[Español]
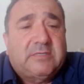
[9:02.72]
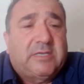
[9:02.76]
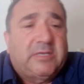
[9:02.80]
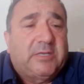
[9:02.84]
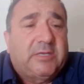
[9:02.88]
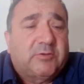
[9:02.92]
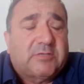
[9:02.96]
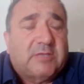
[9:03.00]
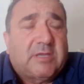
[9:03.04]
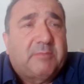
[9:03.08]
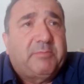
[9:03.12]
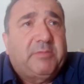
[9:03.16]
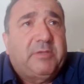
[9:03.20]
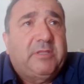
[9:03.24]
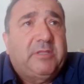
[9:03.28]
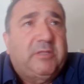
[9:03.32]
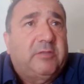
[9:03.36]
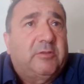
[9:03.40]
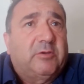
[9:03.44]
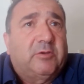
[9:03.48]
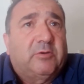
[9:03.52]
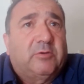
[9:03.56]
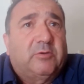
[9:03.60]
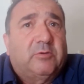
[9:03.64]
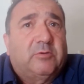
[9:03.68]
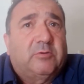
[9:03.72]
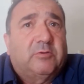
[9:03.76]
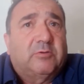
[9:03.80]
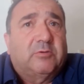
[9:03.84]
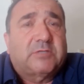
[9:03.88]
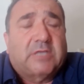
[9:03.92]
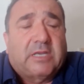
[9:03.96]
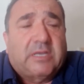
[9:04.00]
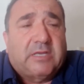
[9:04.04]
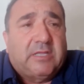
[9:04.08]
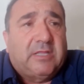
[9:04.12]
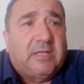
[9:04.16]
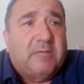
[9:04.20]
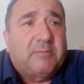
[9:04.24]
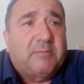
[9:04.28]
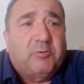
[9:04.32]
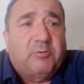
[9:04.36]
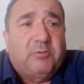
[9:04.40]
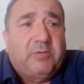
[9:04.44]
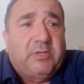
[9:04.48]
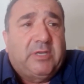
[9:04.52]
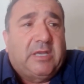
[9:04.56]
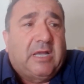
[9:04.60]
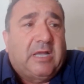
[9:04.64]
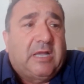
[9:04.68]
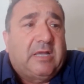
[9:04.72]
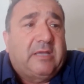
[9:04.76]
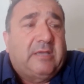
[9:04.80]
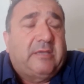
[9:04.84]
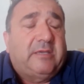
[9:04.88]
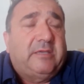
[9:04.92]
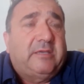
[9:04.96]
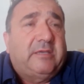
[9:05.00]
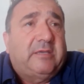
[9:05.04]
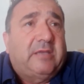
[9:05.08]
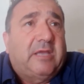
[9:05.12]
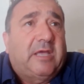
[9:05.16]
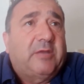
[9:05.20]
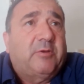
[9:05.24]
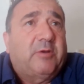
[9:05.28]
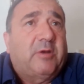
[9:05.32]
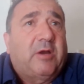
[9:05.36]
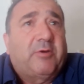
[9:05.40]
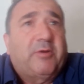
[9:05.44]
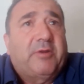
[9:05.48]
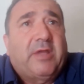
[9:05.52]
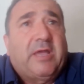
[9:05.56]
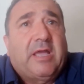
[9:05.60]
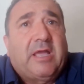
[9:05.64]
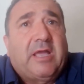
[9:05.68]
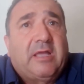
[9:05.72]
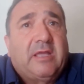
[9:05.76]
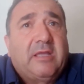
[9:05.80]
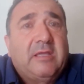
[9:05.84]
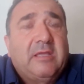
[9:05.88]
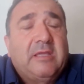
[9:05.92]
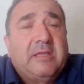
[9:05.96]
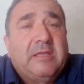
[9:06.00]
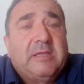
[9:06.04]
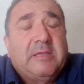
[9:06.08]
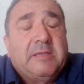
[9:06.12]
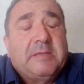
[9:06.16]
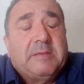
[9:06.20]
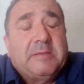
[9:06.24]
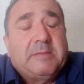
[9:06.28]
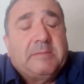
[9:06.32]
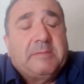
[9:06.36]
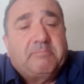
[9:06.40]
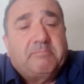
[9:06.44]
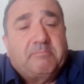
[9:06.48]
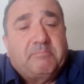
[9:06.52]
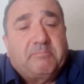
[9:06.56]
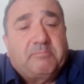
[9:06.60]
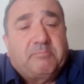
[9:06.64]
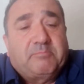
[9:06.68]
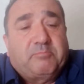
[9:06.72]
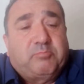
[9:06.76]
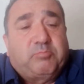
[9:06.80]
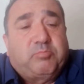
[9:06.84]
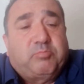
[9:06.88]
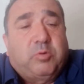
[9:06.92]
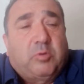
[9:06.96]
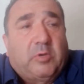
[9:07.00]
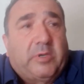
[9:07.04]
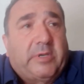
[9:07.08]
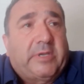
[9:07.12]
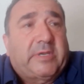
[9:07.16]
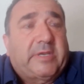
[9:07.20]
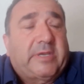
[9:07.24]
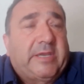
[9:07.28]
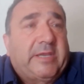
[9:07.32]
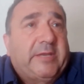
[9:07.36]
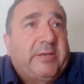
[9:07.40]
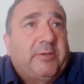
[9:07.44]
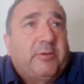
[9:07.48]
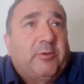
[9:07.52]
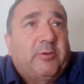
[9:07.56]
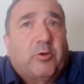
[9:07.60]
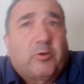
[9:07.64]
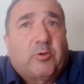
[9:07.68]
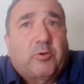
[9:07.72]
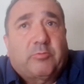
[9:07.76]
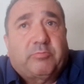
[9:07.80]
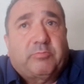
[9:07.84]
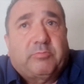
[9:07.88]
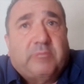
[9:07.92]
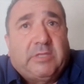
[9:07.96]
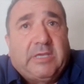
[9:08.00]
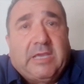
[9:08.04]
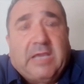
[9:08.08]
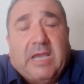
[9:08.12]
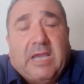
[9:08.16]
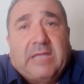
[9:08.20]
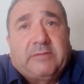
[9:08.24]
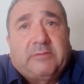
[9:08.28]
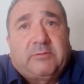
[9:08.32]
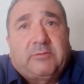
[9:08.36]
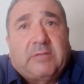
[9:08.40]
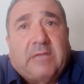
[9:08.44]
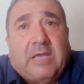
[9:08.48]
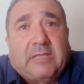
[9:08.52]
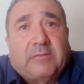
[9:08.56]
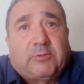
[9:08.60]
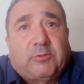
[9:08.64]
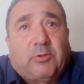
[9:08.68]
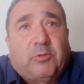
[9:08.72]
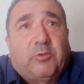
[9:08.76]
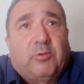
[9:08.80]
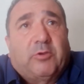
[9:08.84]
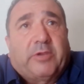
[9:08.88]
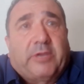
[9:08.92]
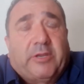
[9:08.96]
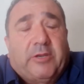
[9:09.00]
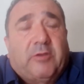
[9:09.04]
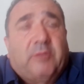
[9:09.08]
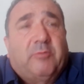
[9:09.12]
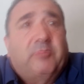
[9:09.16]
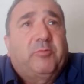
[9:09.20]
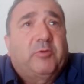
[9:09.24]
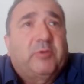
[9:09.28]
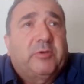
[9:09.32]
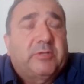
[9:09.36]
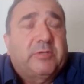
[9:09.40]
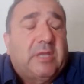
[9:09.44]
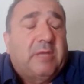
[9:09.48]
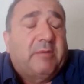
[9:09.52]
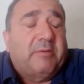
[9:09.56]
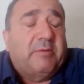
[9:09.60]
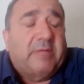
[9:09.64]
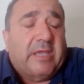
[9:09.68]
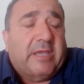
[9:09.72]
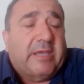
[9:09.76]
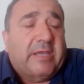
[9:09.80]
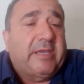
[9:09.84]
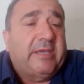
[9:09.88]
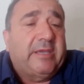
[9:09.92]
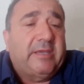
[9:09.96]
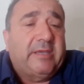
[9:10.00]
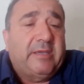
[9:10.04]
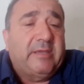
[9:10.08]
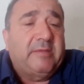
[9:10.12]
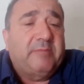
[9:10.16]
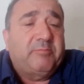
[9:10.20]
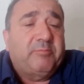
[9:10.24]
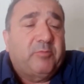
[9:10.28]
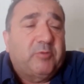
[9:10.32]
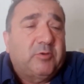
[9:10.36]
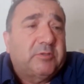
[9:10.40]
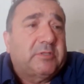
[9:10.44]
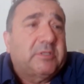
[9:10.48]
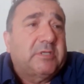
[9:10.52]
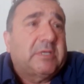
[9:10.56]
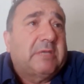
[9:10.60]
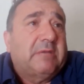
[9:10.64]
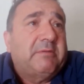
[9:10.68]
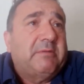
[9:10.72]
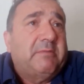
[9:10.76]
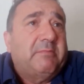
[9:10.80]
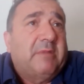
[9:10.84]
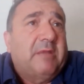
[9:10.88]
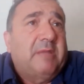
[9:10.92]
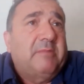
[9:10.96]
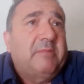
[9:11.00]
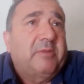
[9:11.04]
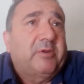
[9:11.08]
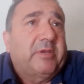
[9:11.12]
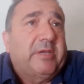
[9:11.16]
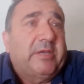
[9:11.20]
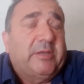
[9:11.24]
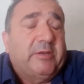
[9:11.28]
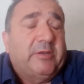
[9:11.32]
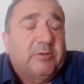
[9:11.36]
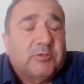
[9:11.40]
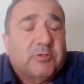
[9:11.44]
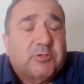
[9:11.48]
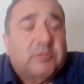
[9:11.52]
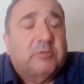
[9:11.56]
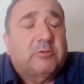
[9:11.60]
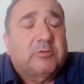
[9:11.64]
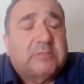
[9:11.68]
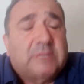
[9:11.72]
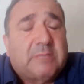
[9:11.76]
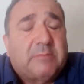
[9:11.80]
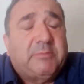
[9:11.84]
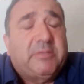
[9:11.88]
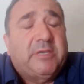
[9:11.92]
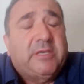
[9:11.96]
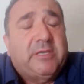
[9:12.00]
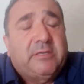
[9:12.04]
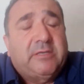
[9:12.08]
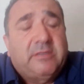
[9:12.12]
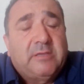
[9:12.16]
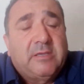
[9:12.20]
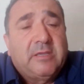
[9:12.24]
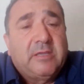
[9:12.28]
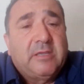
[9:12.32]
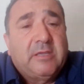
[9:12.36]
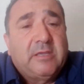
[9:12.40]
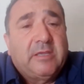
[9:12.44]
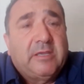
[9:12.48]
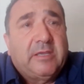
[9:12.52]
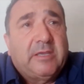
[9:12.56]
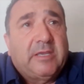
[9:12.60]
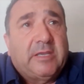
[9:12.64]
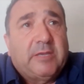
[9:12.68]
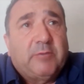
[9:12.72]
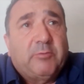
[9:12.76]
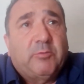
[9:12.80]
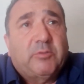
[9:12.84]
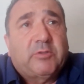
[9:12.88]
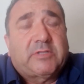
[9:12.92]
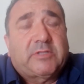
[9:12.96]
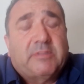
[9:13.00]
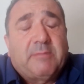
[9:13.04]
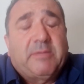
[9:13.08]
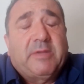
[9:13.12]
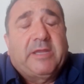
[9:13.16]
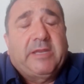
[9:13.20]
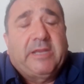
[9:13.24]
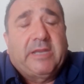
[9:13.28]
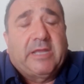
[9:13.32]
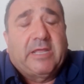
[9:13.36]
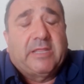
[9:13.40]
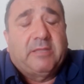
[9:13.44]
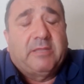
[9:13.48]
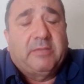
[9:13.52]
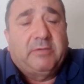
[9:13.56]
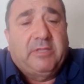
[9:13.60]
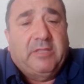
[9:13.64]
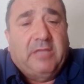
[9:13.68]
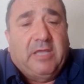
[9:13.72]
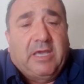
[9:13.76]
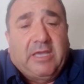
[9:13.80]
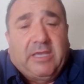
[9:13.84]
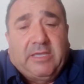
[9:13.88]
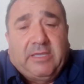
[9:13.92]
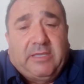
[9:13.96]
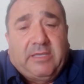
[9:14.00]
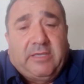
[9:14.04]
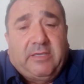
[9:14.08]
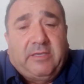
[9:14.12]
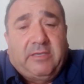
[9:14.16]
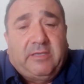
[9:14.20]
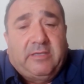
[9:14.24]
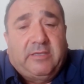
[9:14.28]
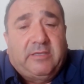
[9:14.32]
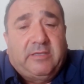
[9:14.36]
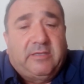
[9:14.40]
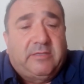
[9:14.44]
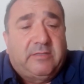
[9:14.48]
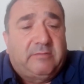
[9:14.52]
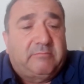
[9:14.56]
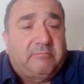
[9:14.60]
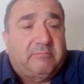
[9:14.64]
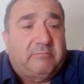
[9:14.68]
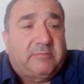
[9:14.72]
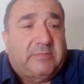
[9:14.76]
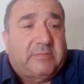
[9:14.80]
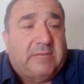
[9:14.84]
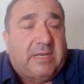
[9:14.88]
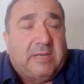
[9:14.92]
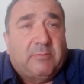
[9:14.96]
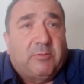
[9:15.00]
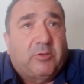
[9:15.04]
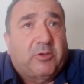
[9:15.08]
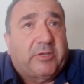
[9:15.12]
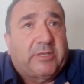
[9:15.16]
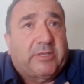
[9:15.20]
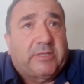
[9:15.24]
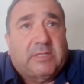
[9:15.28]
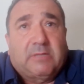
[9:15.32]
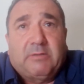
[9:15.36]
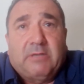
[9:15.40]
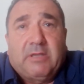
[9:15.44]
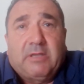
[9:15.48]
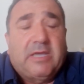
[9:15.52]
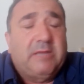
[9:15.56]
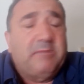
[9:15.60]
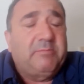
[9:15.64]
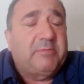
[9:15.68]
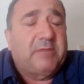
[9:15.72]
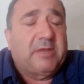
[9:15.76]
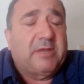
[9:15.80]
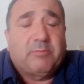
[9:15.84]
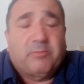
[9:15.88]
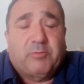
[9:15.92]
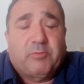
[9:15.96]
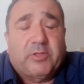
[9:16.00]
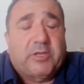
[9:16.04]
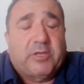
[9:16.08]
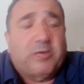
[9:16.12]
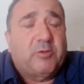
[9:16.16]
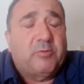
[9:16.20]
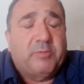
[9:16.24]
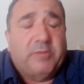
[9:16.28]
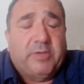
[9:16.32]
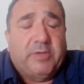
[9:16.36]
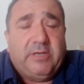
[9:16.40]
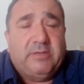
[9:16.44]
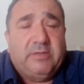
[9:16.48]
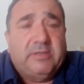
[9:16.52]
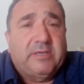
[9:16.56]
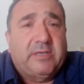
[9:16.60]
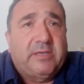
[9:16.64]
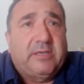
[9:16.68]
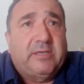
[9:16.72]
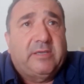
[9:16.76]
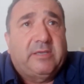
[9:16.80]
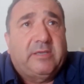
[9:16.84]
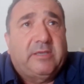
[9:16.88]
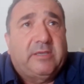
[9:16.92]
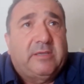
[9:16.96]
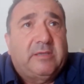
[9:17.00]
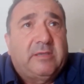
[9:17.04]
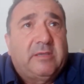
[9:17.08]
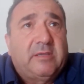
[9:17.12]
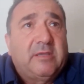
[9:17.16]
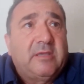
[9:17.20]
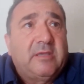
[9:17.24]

nos ha pedido Sanidad Pública. Y claro, ahora pues que nos digan a todo que no, pues la verdad es que pues te sabe mal, porque nosotros también en nuestra manera de vida y tenemos que trabajar para poder comer. Eh,